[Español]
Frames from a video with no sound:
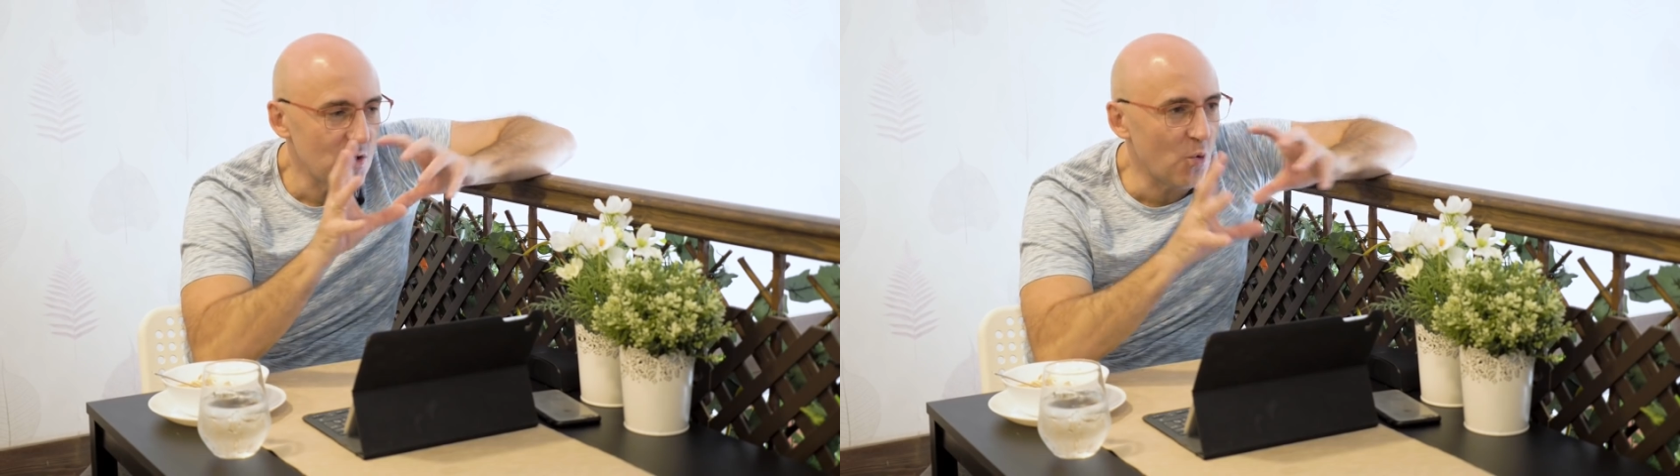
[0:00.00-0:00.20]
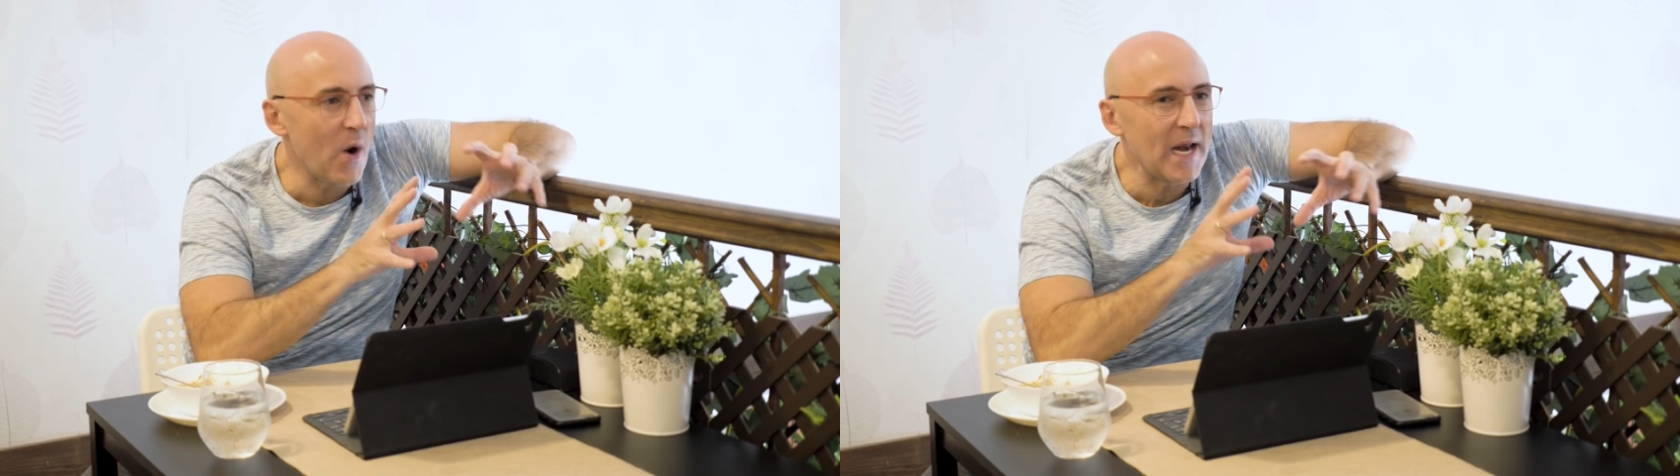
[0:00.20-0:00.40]

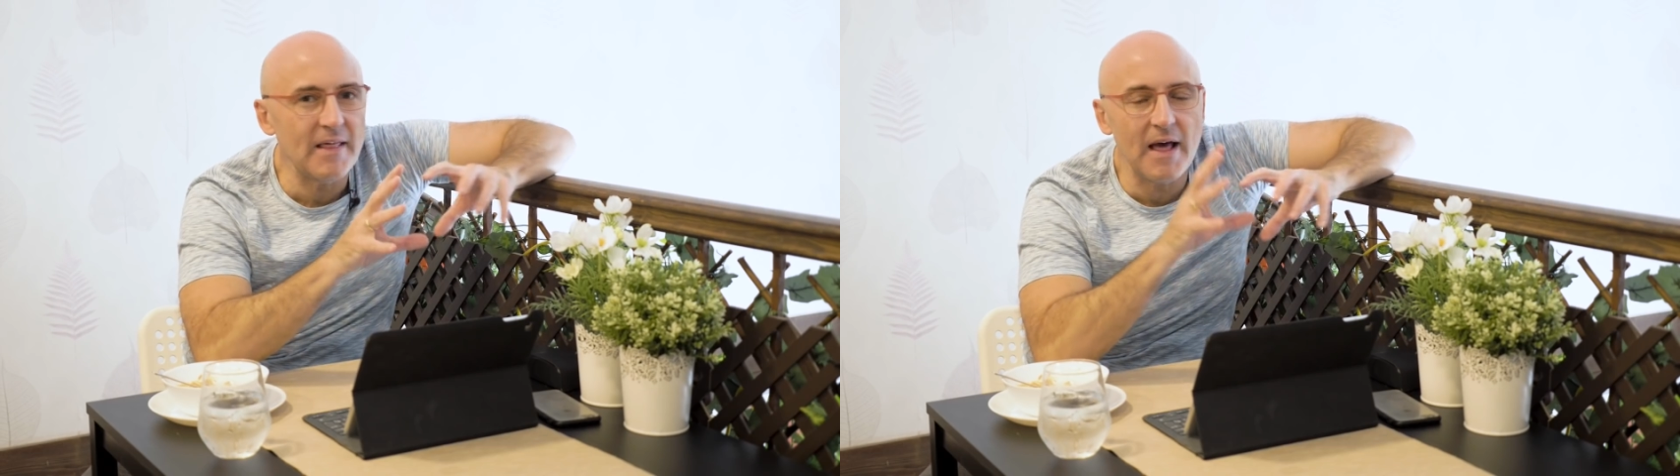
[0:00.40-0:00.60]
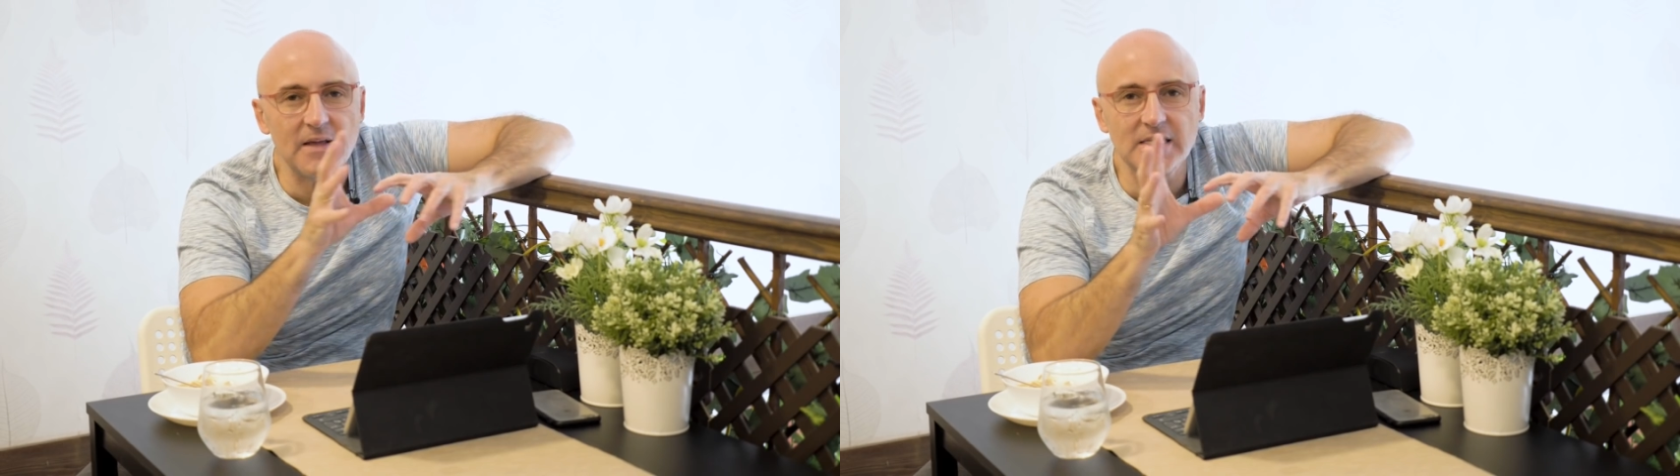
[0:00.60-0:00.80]

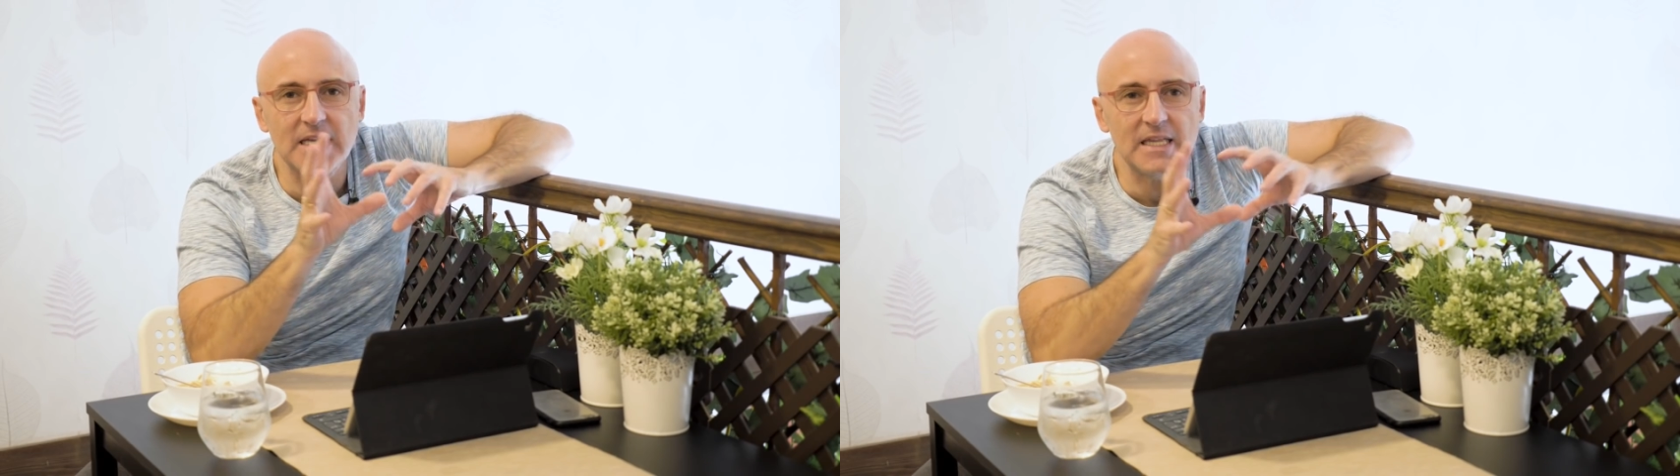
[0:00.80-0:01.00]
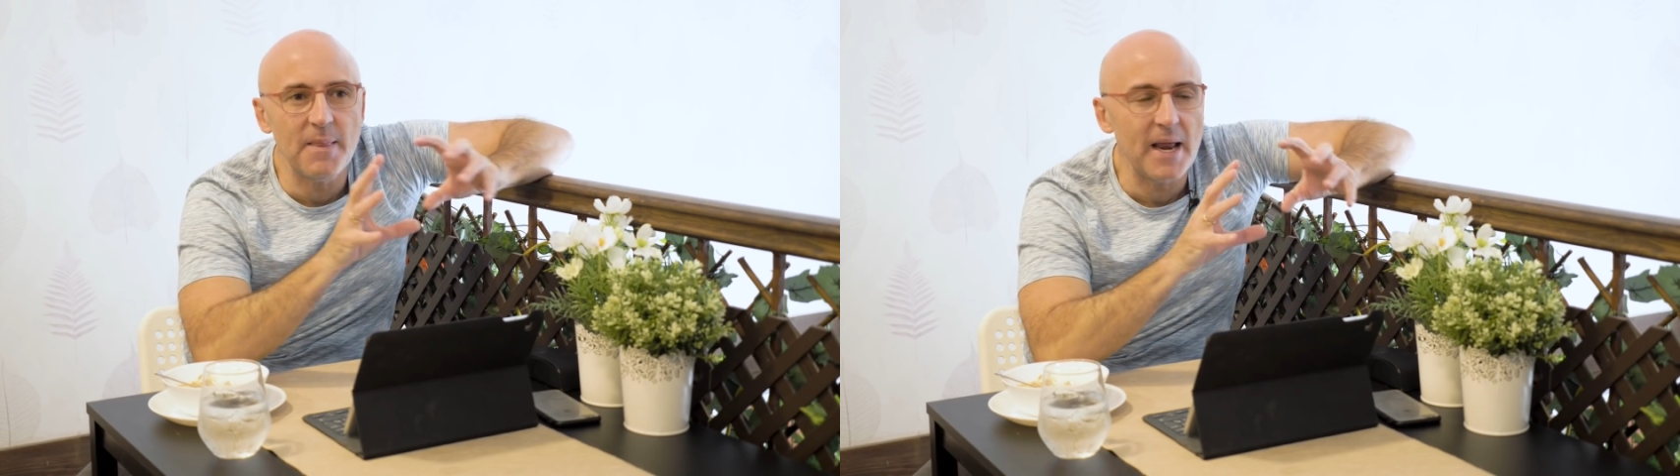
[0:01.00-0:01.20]
cualidades
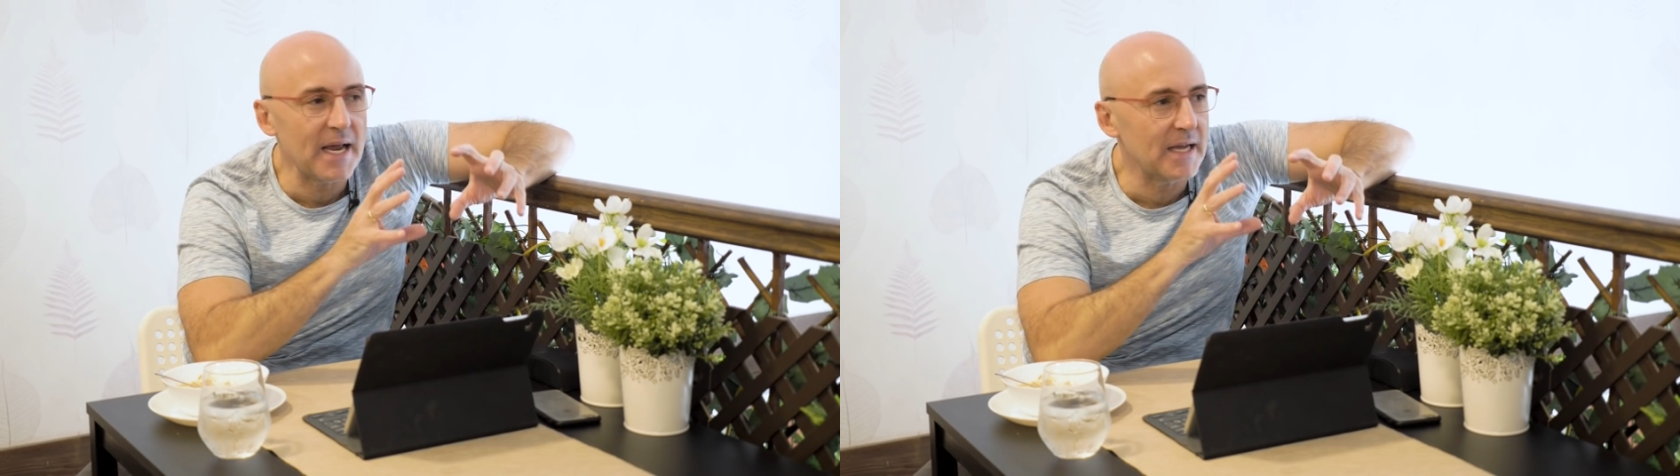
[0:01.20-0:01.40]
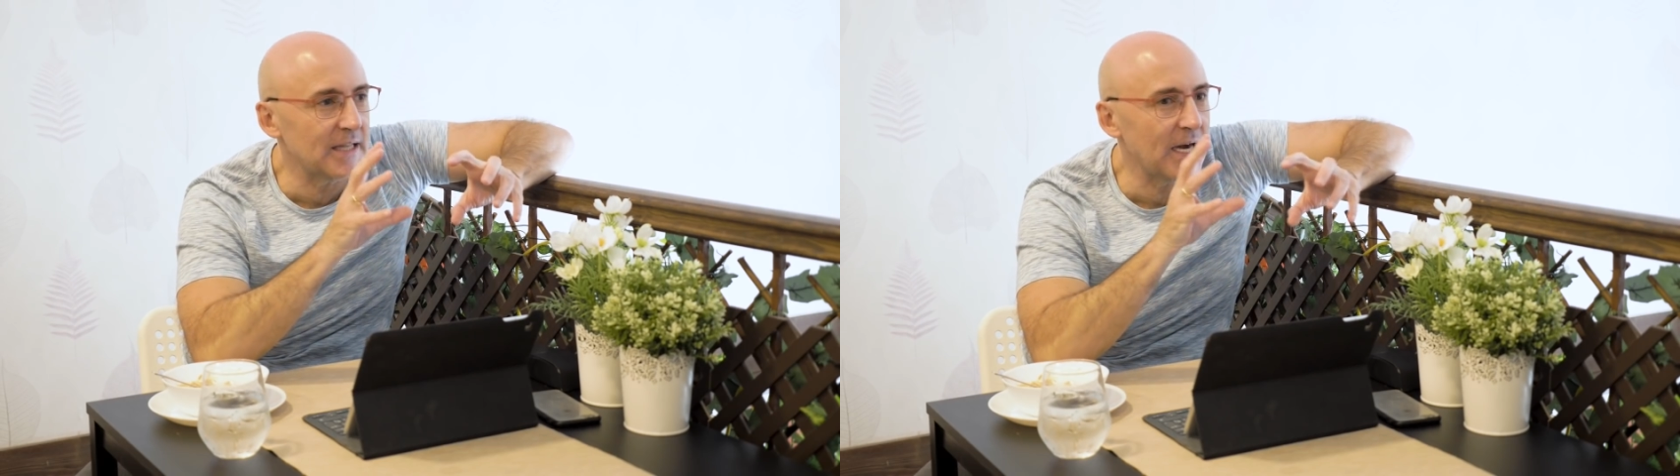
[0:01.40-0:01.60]
que tendría
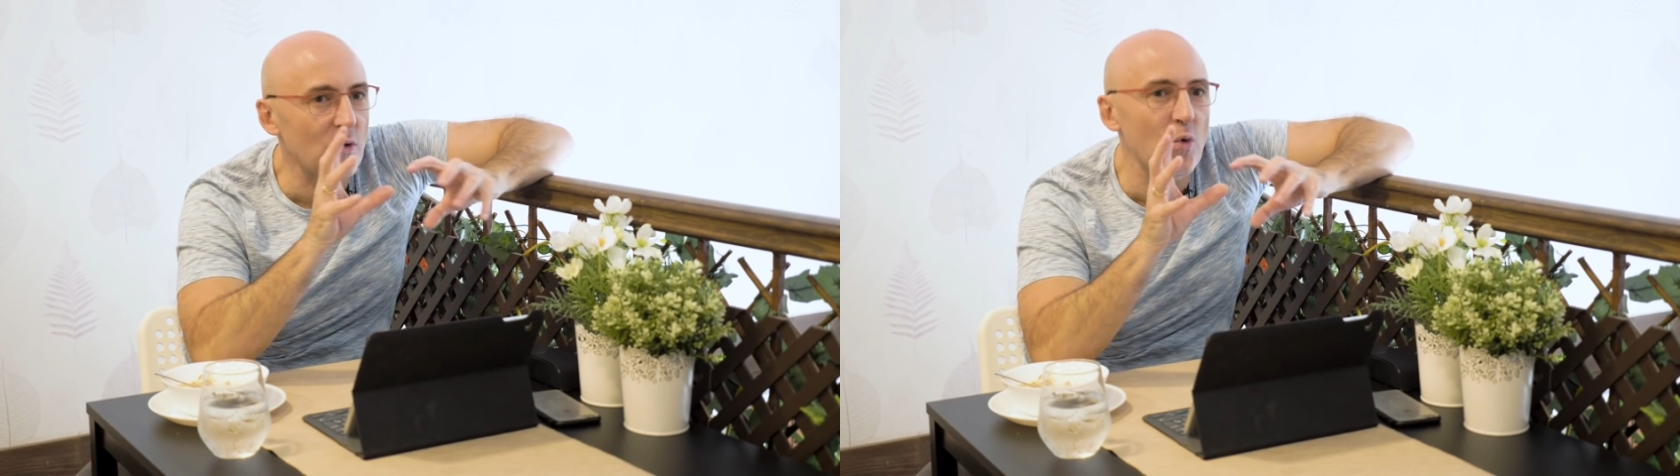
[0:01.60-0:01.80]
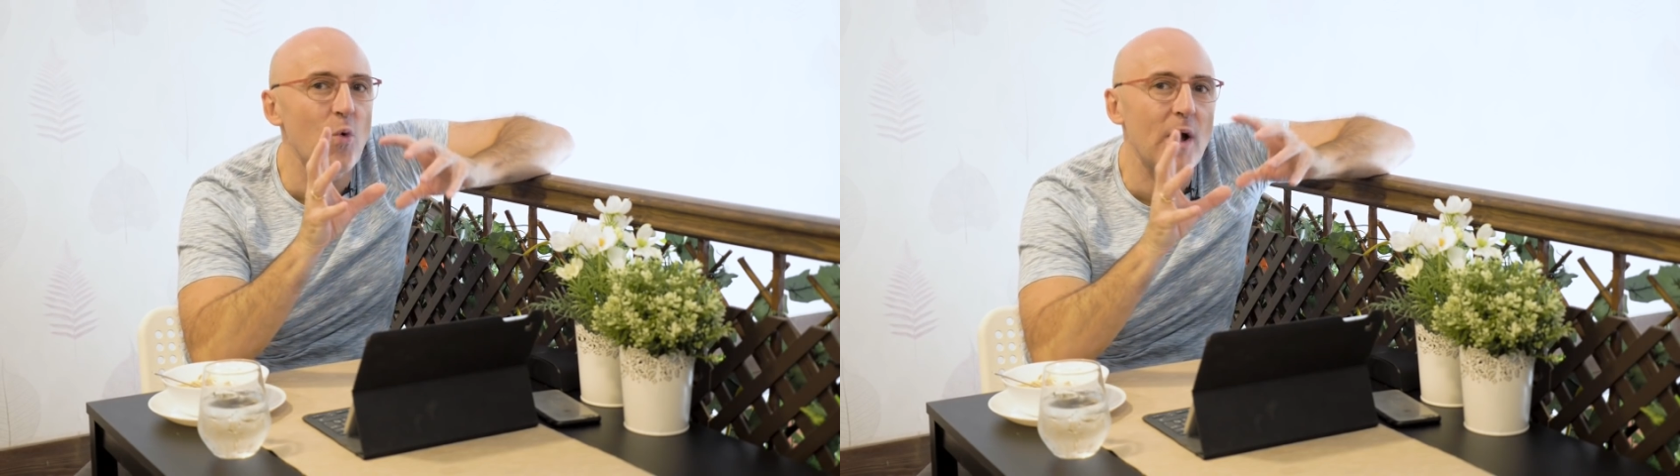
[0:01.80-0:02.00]
que tener
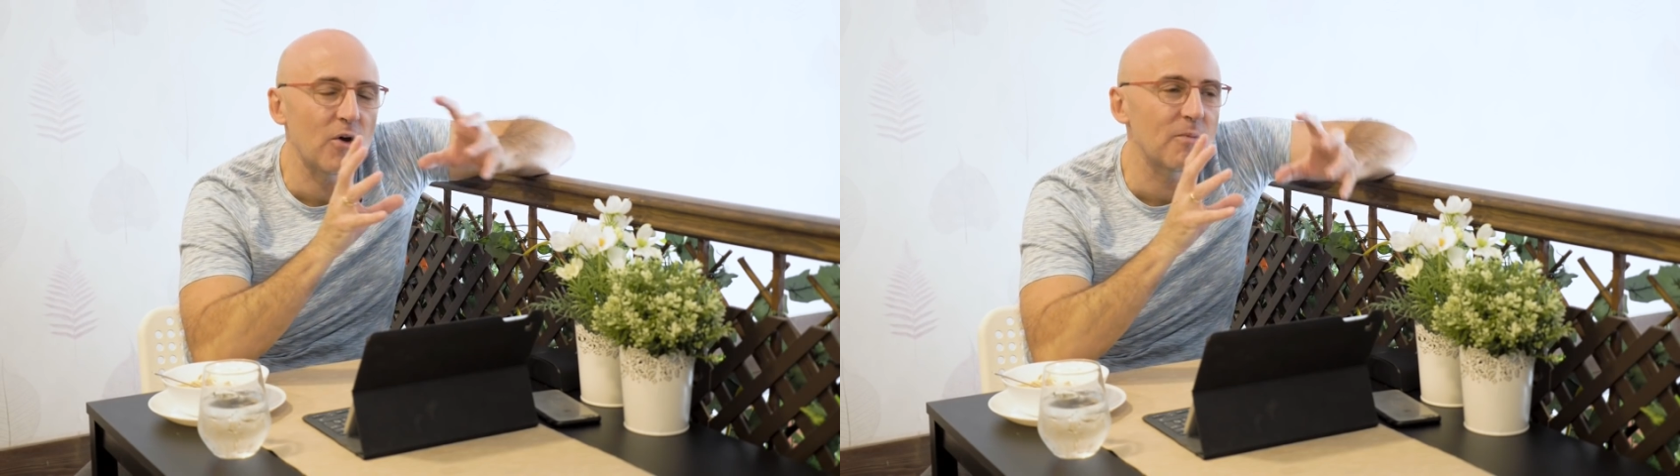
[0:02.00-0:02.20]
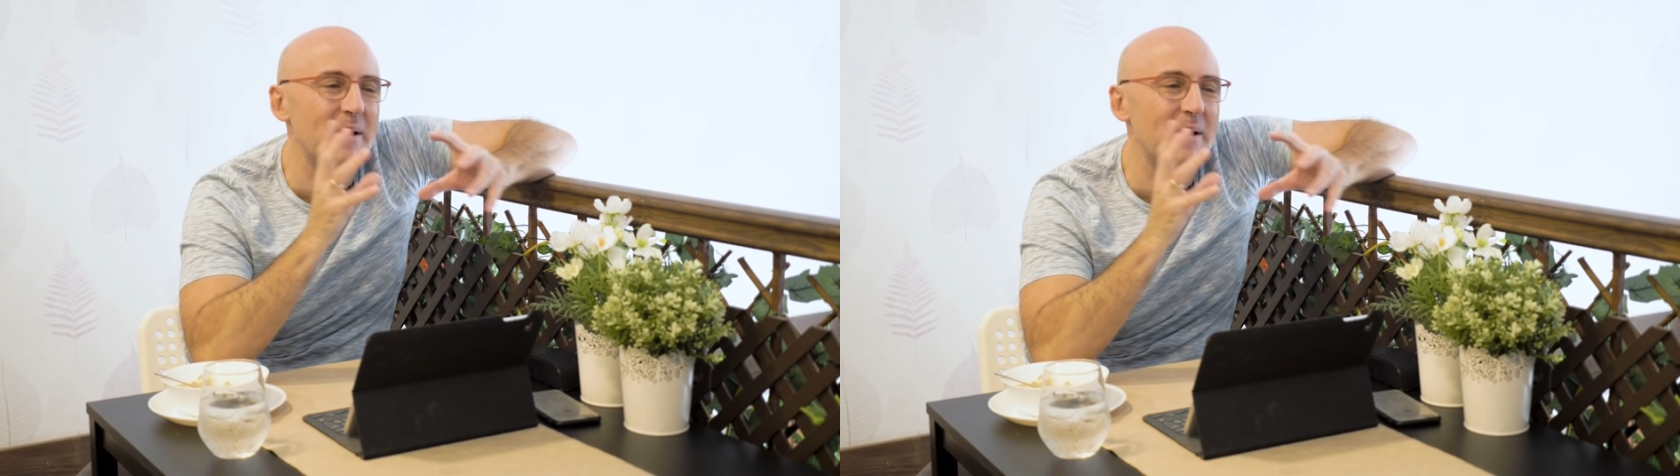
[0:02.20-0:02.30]
un jugador